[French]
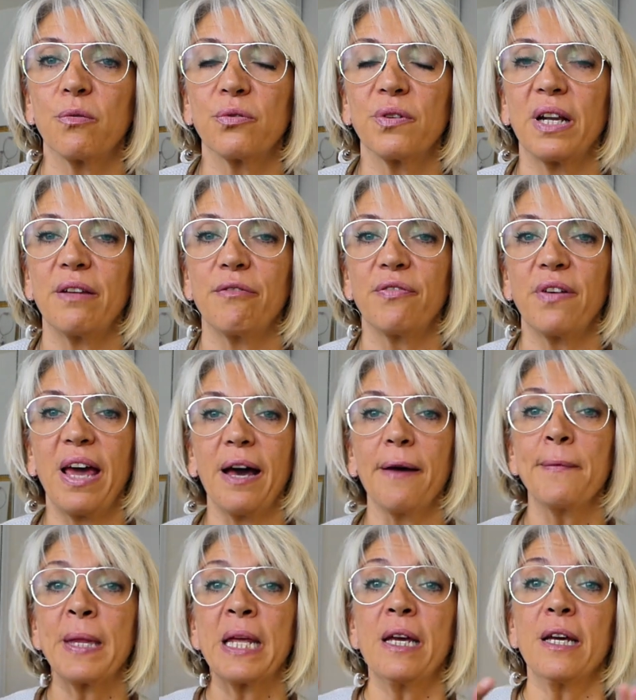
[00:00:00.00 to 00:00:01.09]
vous allez faire,
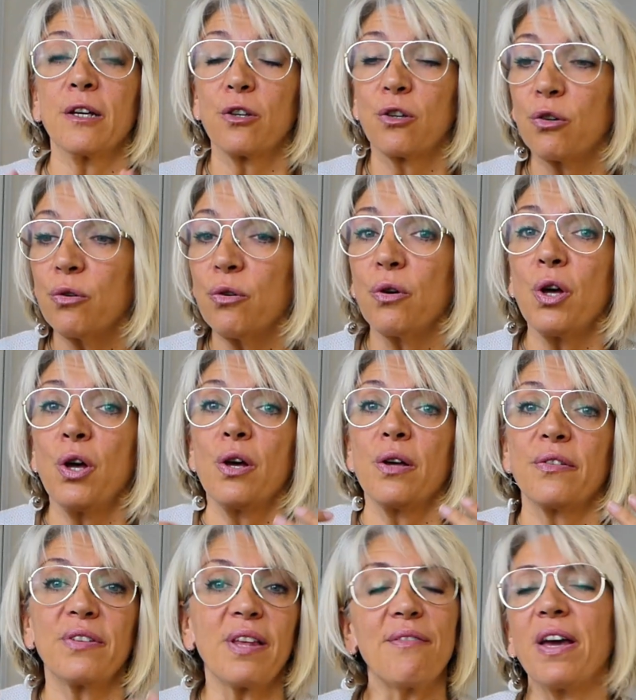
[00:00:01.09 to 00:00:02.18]
que
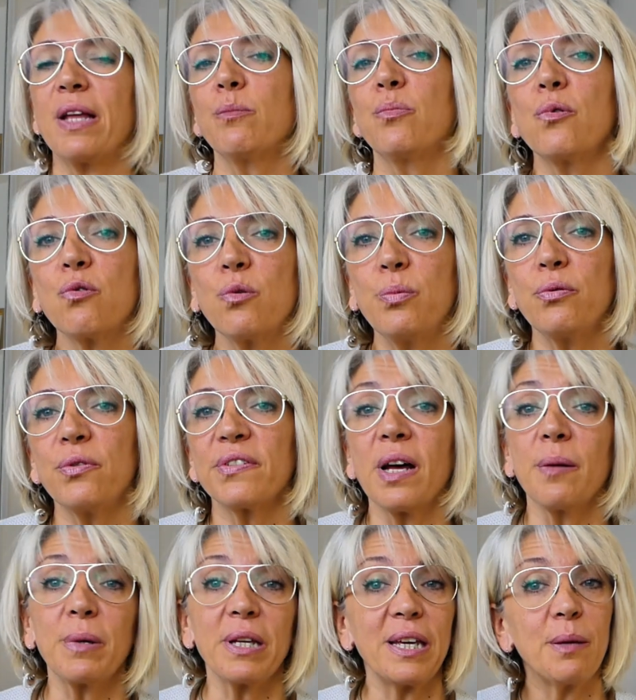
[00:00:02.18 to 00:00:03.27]
ça va être beaucoup plus
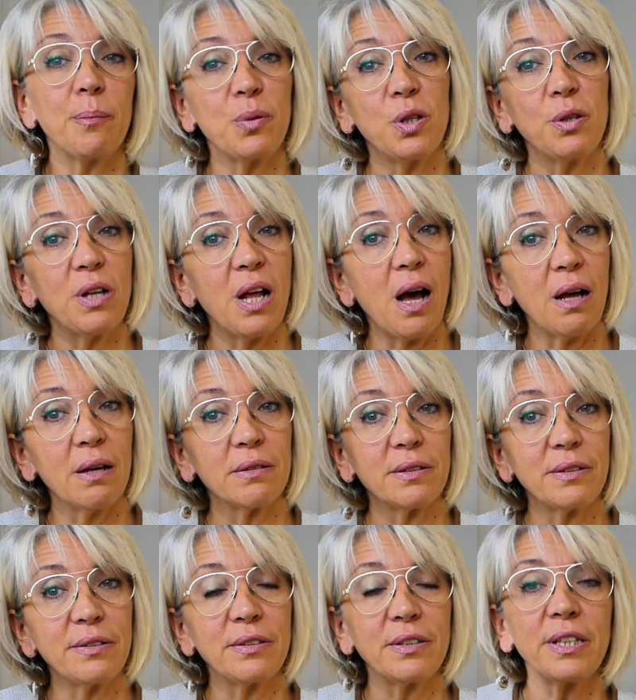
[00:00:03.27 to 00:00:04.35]
simple. Et puis là,
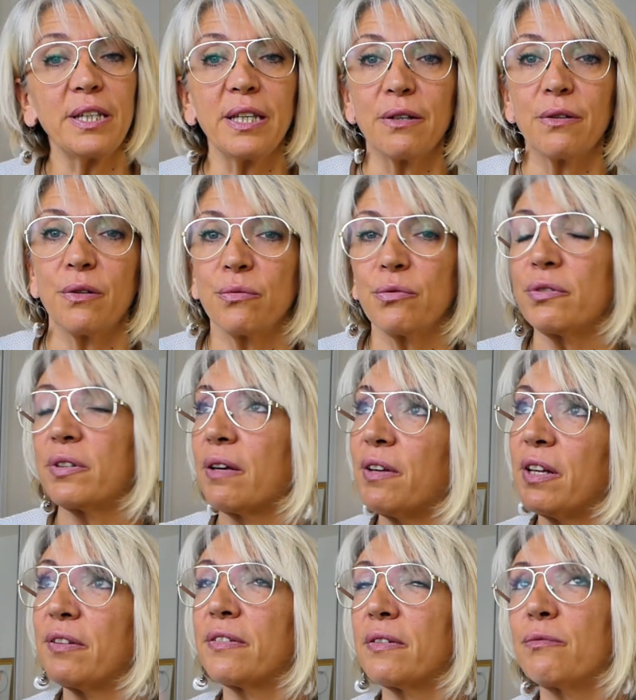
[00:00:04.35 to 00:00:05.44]
ici, euh, vous,
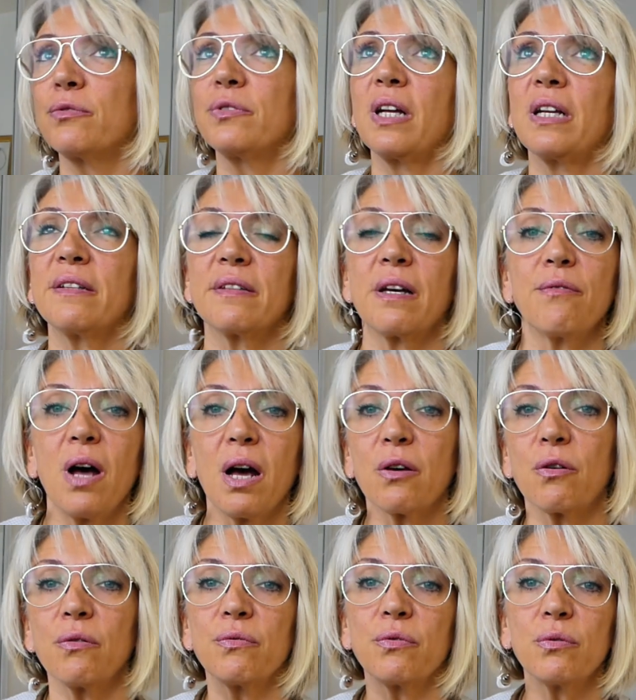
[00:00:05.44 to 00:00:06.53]
vous allez savoir
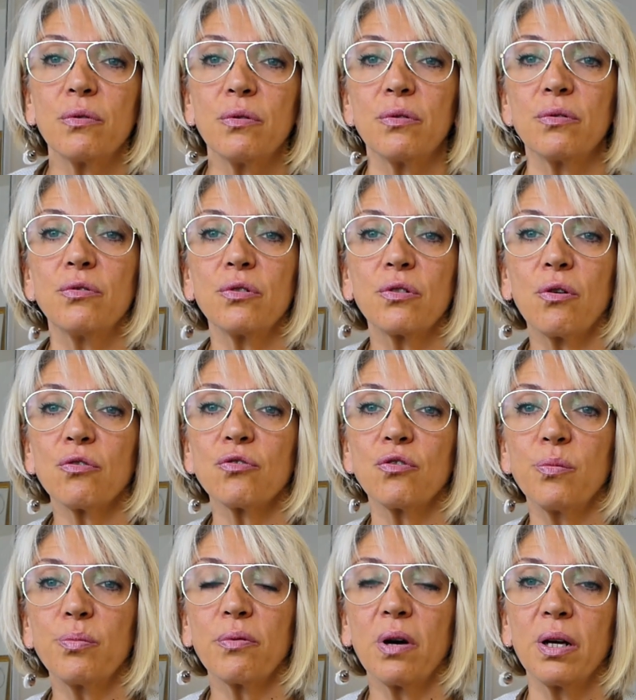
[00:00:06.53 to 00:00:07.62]
que vos euh, deux tranches
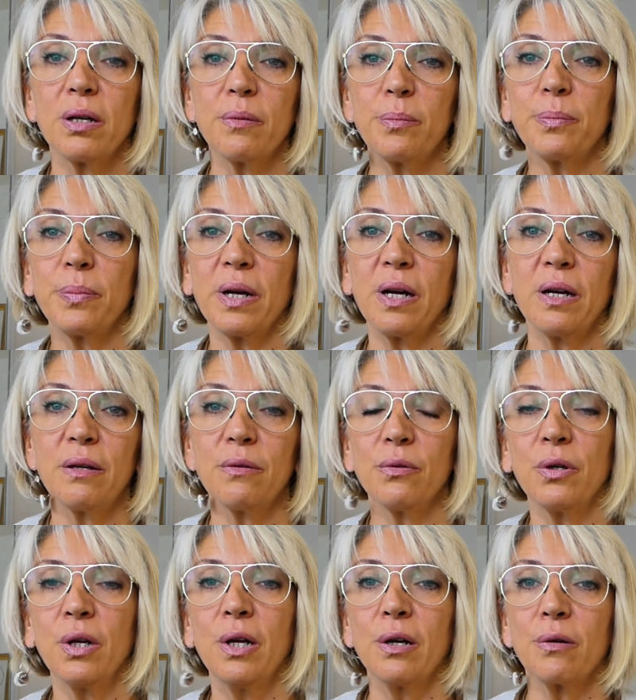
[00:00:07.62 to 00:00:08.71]
de pain, pain euh,
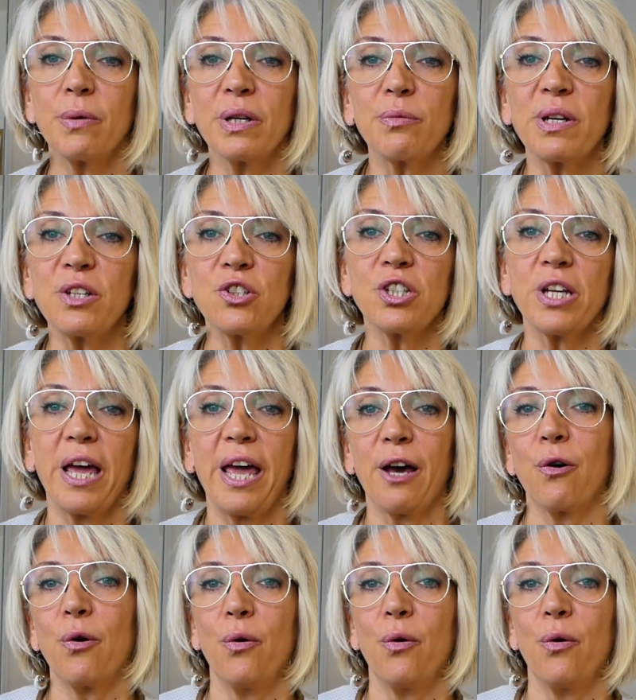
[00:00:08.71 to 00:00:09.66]
wet wet chair,